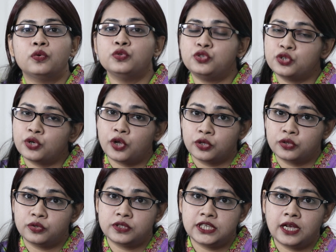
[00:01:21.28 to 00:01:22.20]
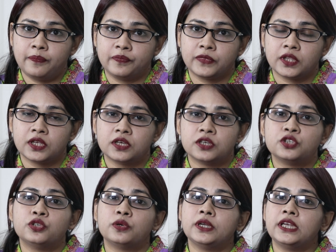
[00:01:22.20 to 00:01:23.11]
উচ্চ রক্তচাপ
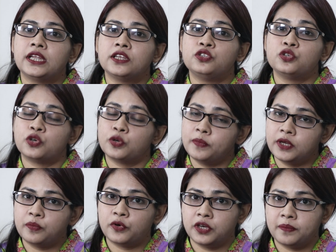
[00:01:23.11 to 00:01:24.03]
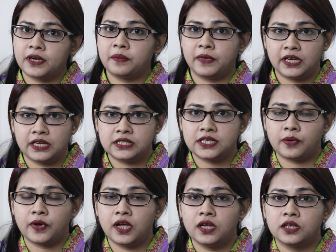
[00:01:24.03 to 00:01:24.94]
শরীরে চর্বির পরিমাণ বেড়ে
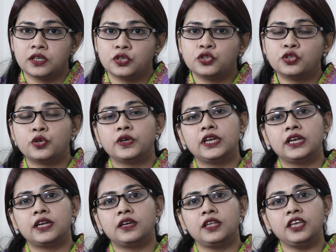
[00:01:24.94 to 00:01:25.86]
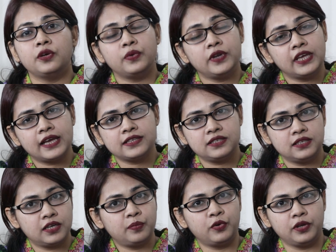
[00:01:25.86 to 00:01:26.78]
যাওয়া শরীরের ইউরিক
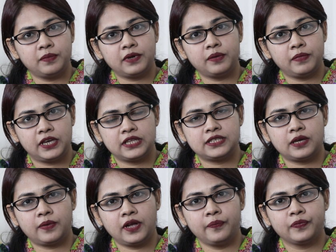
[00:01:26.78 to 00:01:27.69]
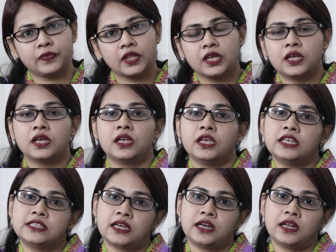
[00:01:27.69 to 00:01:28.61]
অ্যাসিডের পরিমাণ বেড়ে যাওয়া
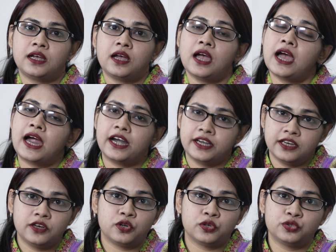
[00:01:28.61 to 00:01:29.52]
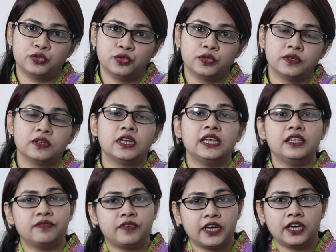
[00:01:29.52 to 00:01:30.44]
এছাড়া হার্টের অসুখ
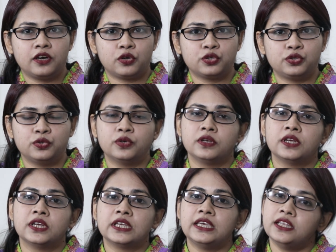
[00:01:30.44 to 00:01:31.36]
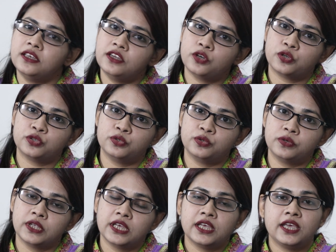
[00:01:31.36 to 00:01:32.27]
লিভারের অসুখ কিডনির অসুখ
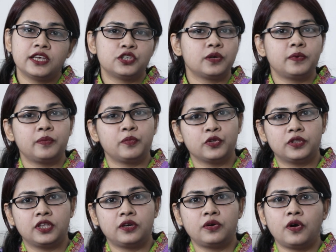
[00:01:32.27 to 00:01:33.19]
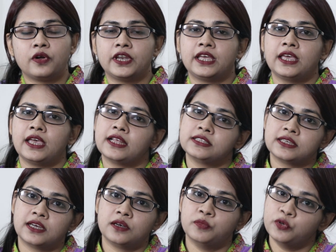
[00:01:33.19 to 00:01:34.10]
এসবের মধ্যেও অনেকে
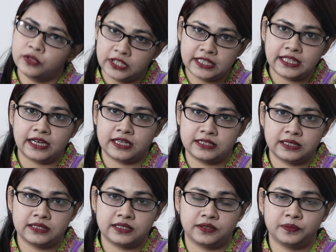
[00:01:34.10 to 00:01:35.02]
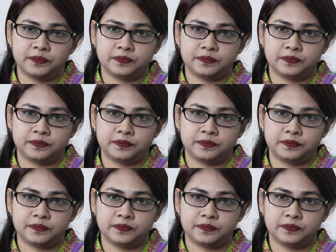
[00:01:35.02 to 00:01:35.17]
আজকাল ভুগতে দেখা যাচ্ছে